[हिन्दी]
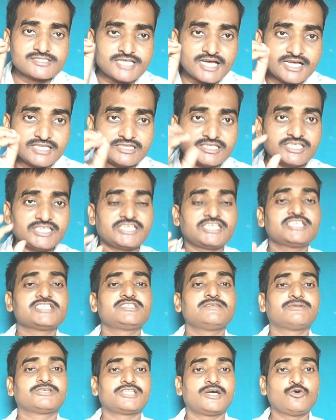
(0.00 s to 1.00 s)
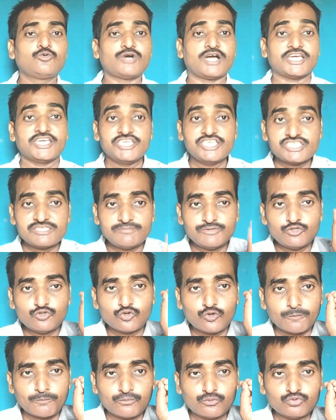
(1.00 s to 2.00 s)
आसान तरीके से बताऊंगा इस
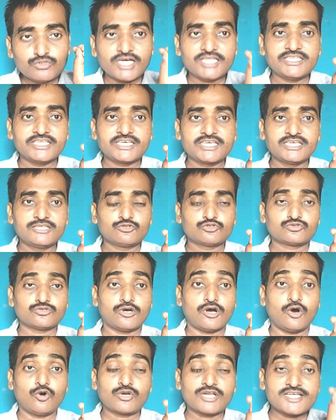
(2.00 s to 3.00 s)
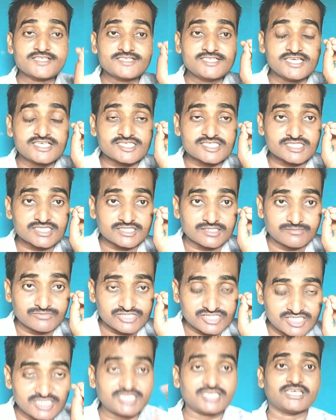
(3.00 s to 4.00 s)
वीडियो को पूरा देखें दोस्तों और अच्छे
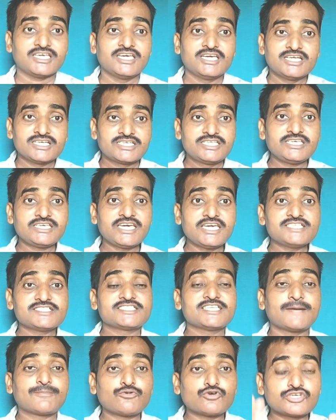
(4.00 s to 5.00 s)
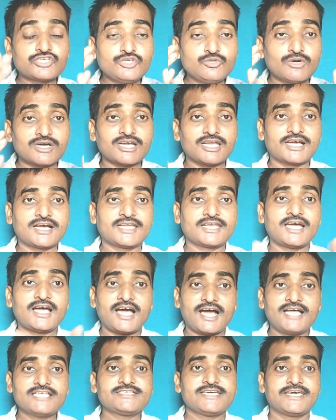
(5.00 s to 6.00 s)
समझें ठीक है जिससे आपको कीवर्ड लगाना
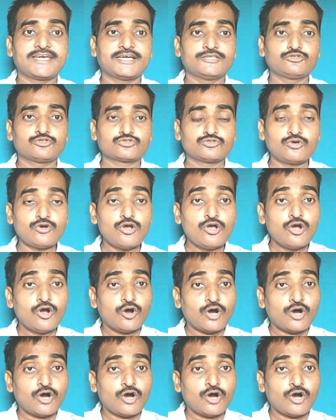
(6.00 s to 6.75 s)
आ जाएगा दोस्तों